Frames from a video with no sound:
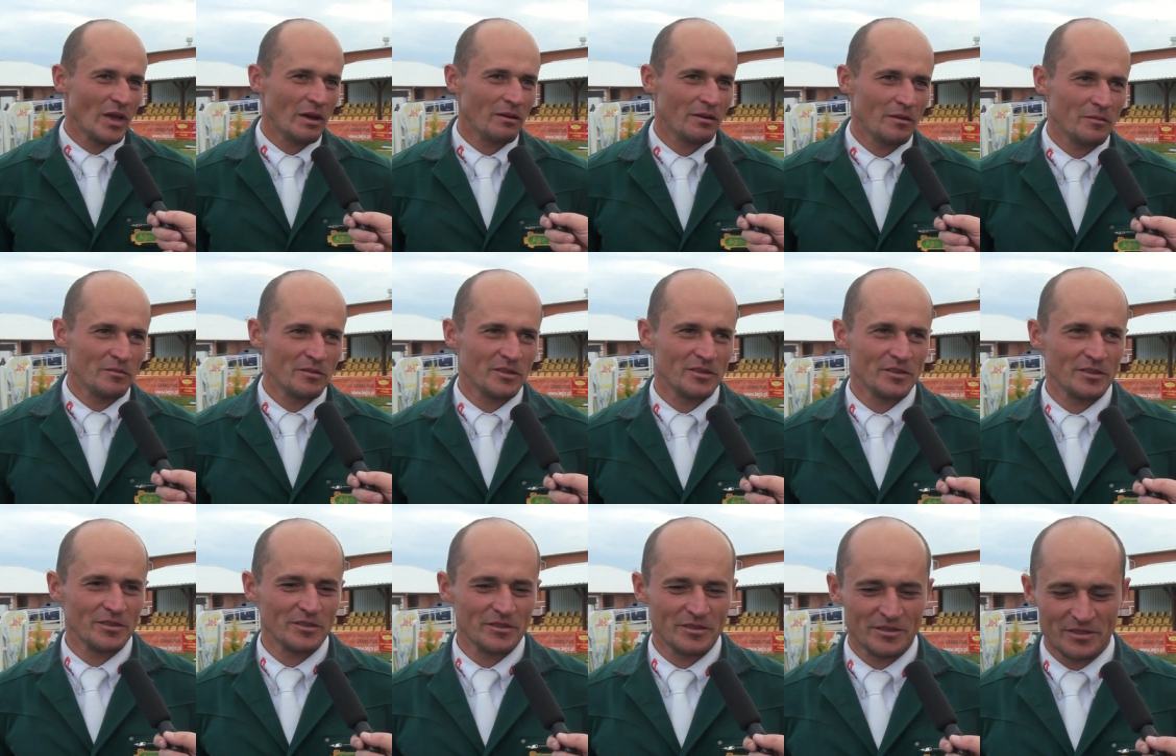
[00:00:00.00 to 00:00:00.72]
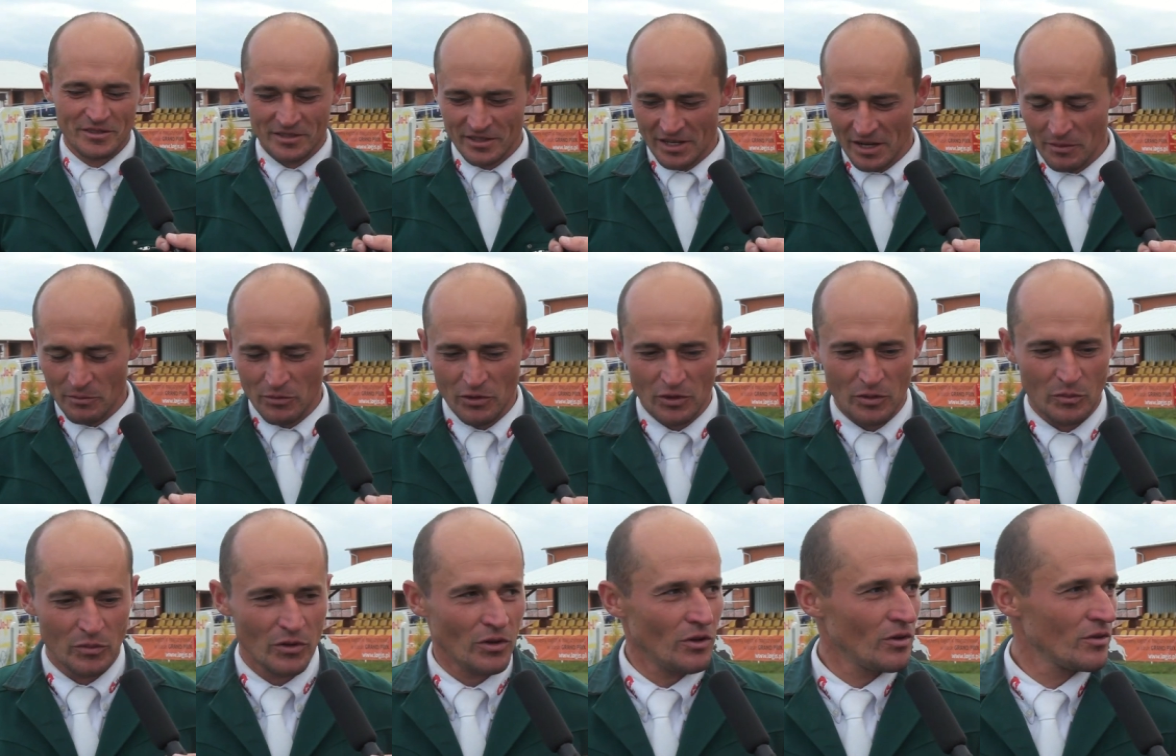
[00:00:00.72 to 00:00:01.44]
miałem y,
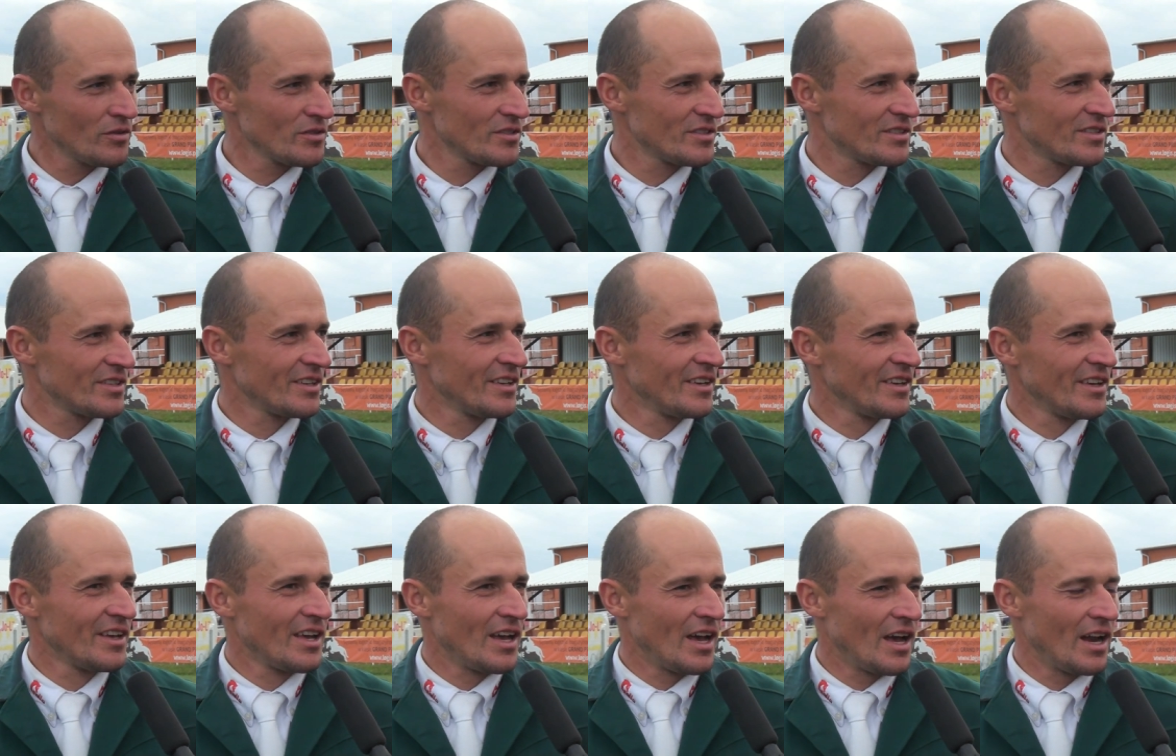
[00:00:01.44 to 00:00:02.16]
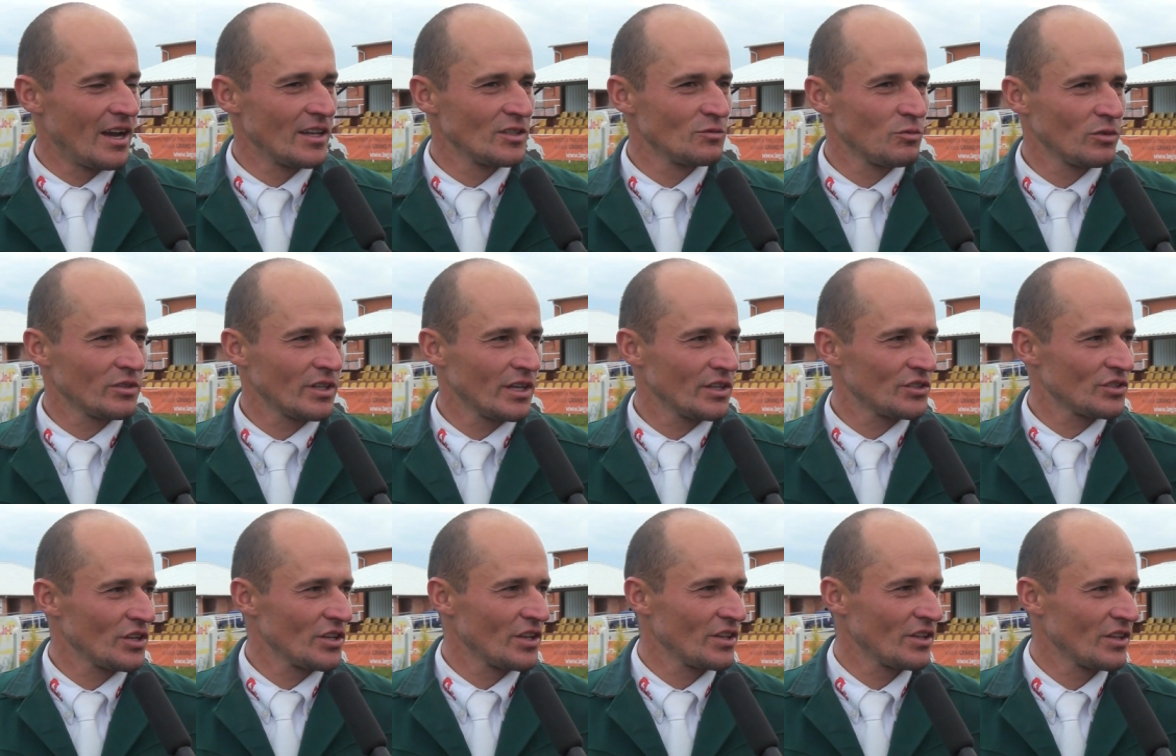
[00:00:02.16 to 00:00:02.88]
srebro, brąz, ale złota
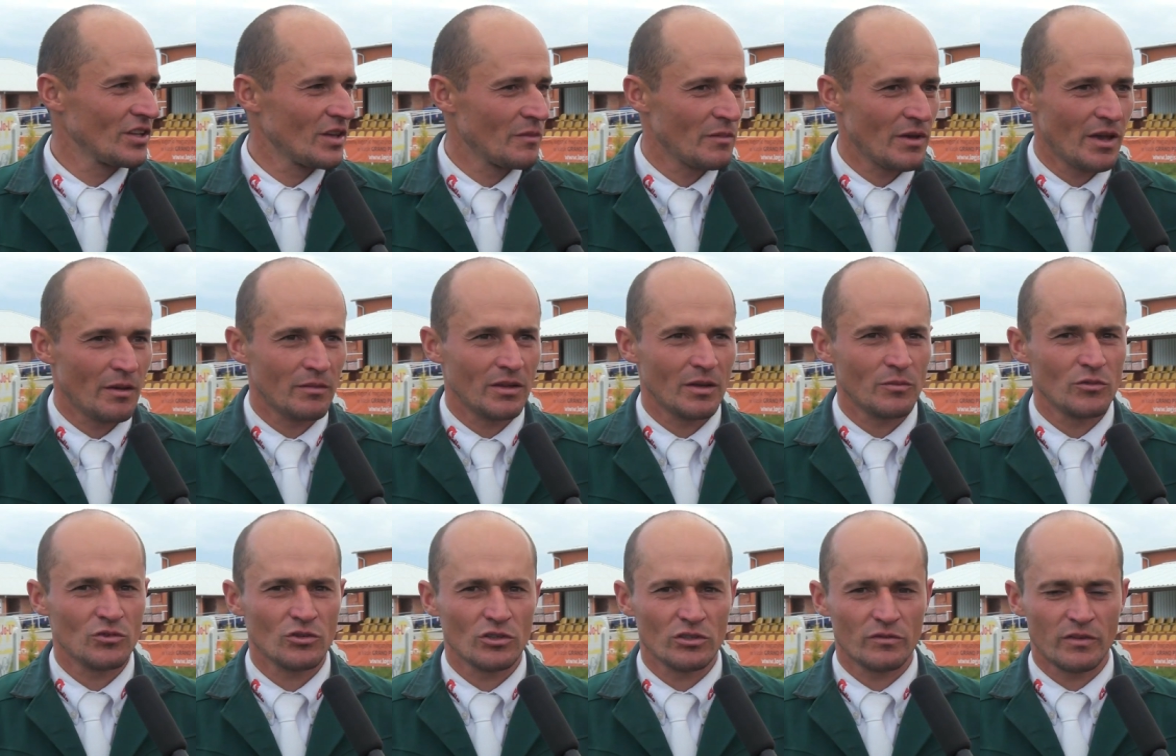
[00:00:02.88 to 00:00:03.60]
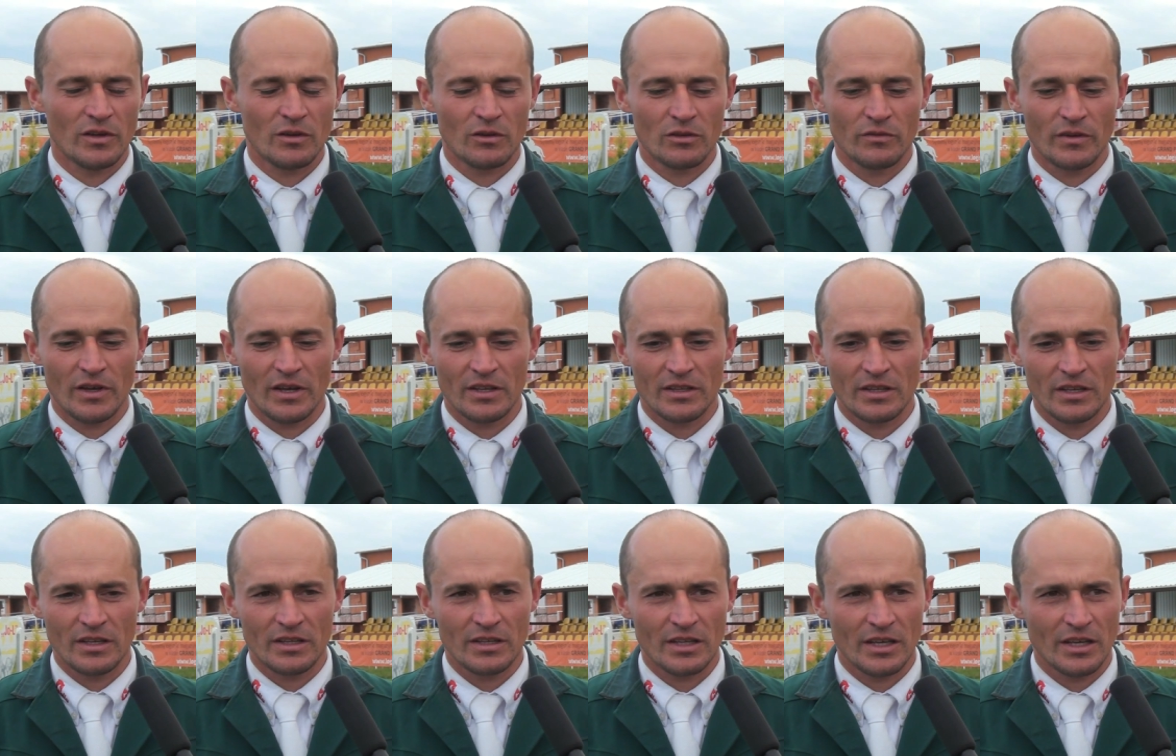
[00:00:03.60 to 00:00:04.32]
jeszcze nigdy nie miałem na mistrzostwach
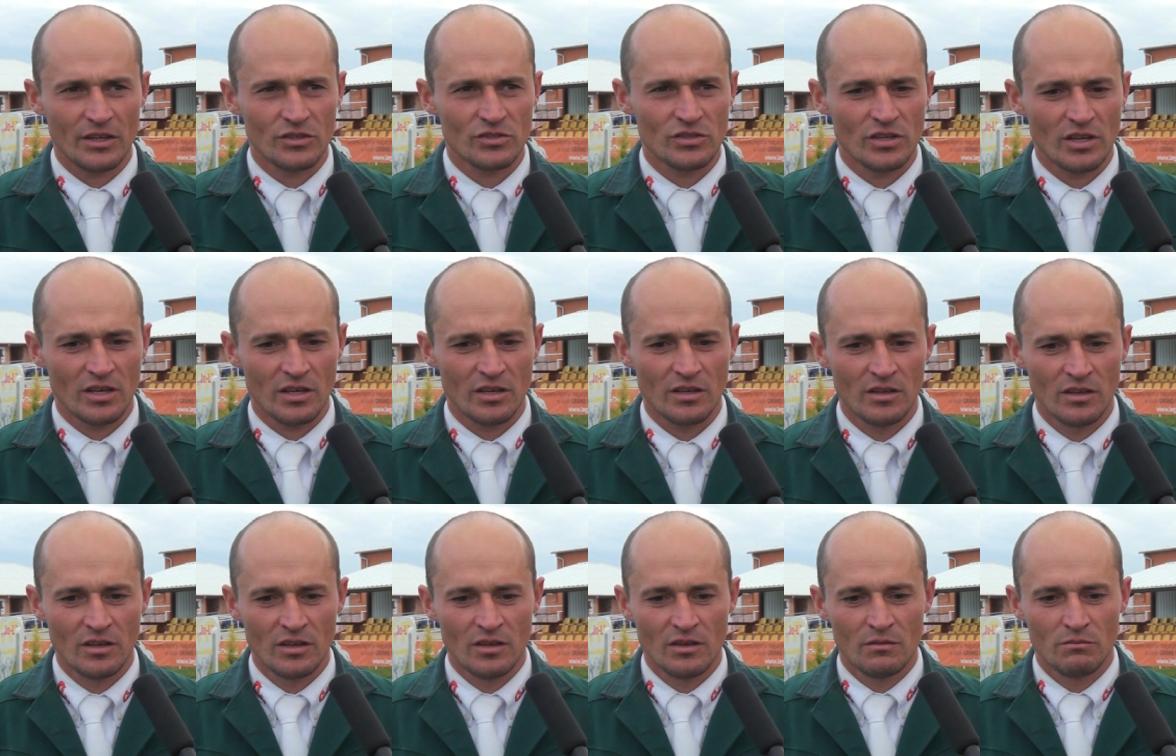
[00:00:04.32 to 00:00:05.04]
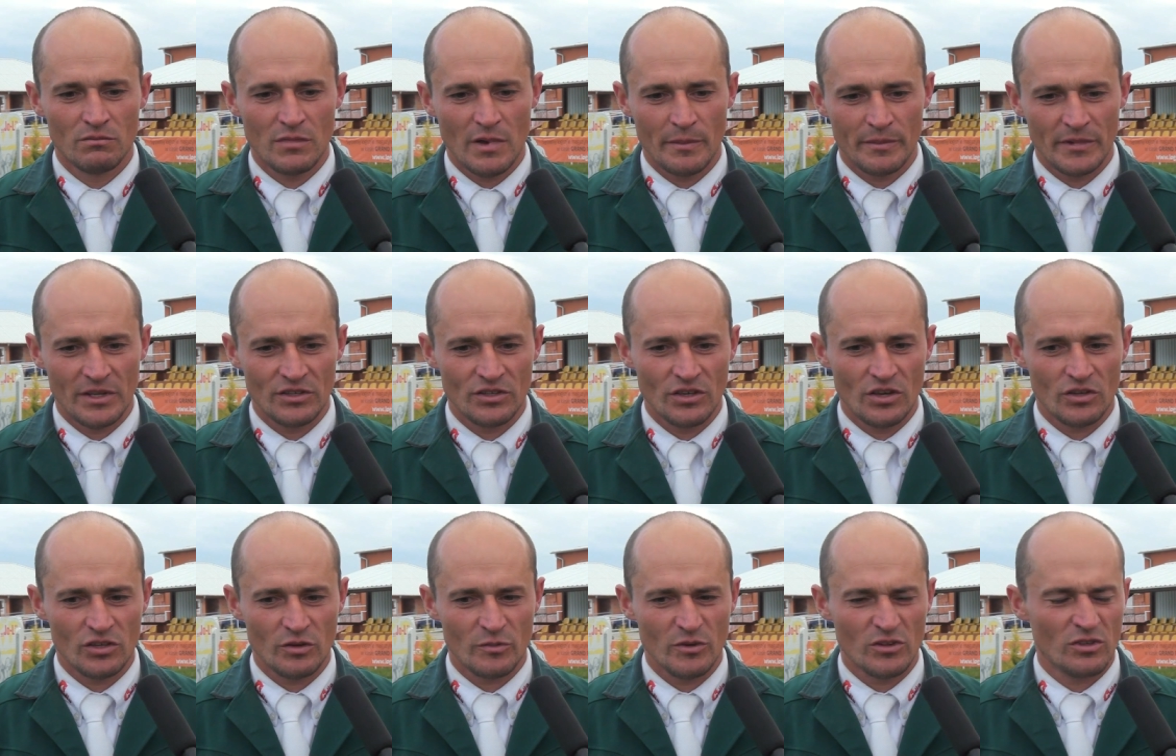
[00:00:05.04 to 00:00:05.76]
otwartych, także mam
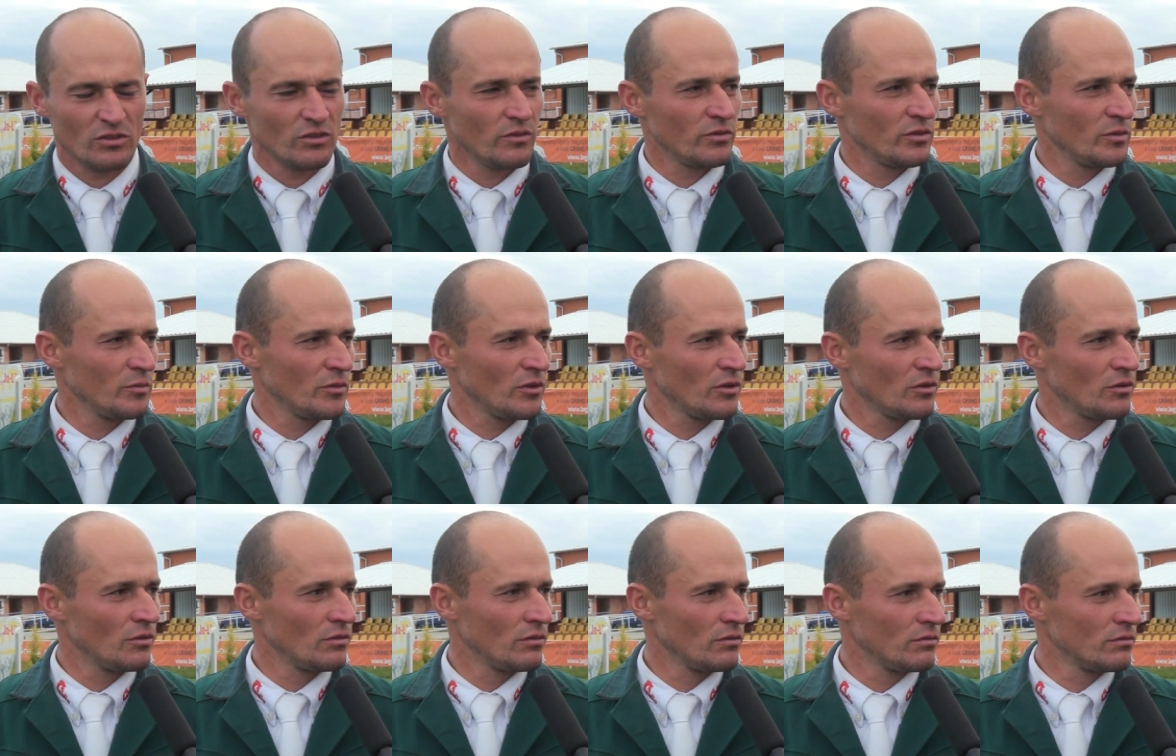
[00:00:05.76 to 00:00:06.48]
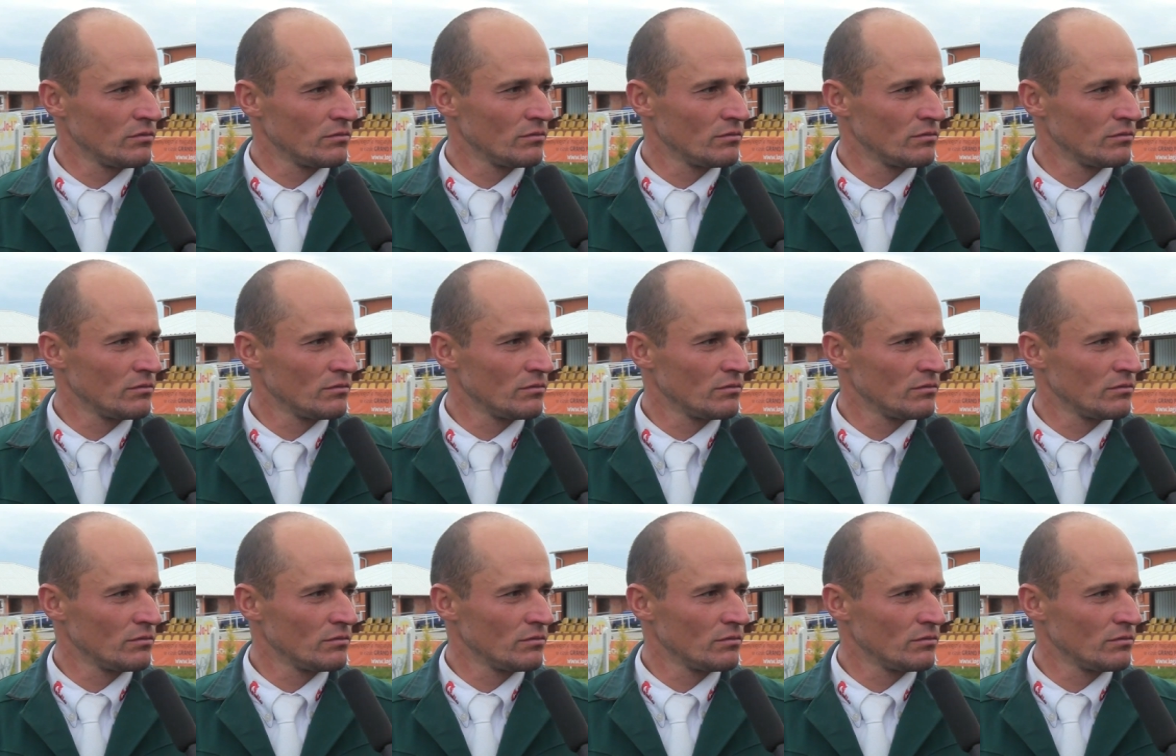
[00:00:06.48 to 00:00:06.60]
nadzieję, że będzie to w tym roku.